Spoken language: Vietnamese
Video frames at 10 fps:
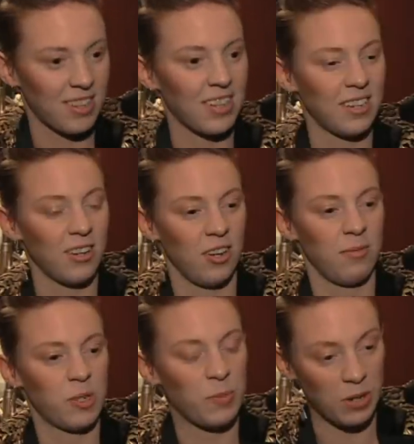Tôi không nghĩ
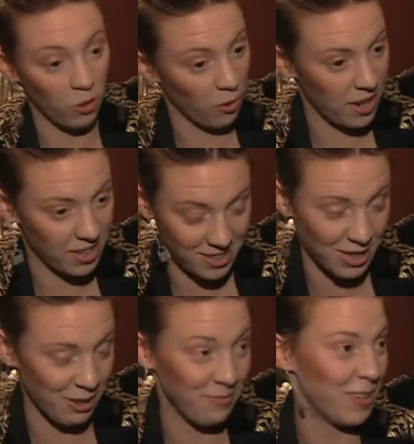là tôi sẽ để kiểu tóc
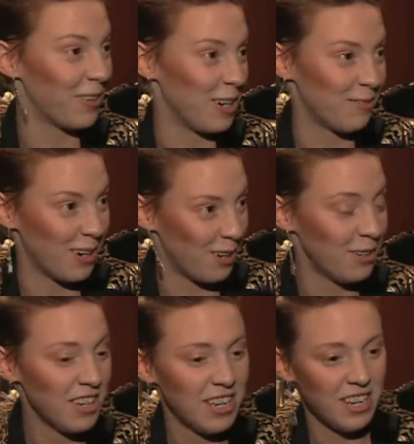này lâu nữa đâu.
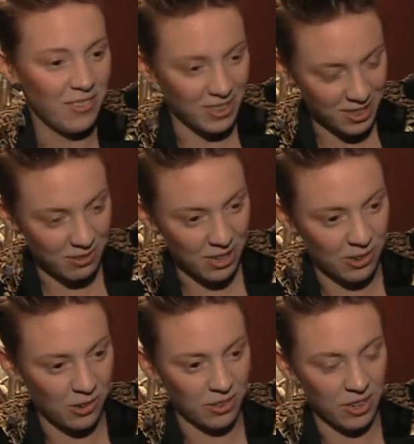Nó
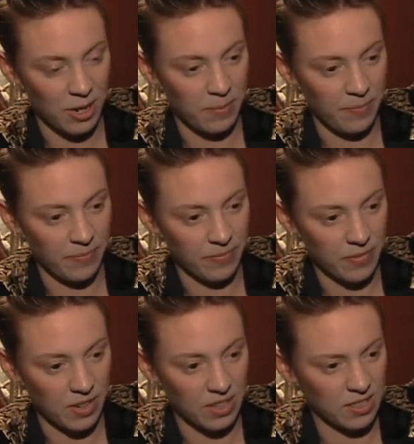đã giúp tôi nhiều cho
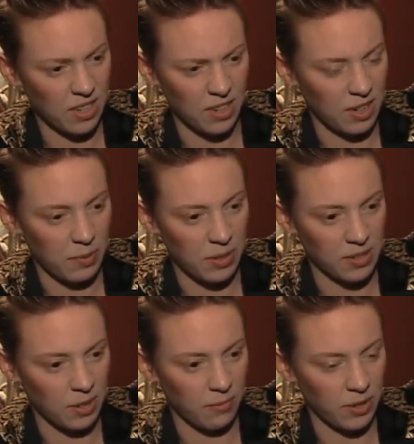đĩa nhạc này
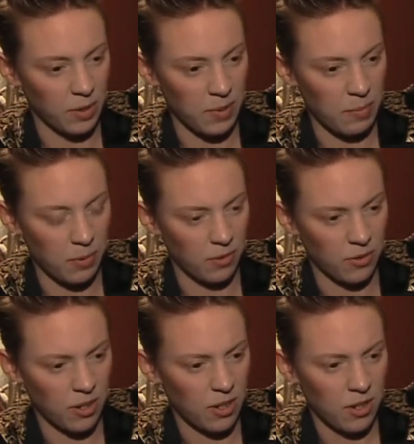và nó sẽ là
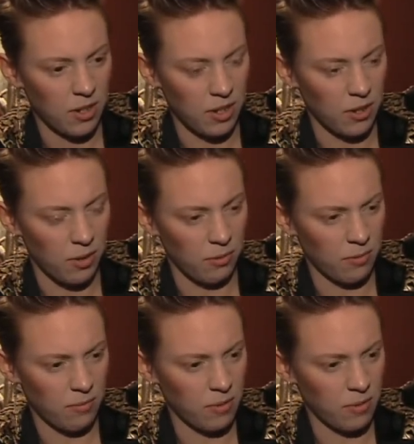điều mà mọi người chú ý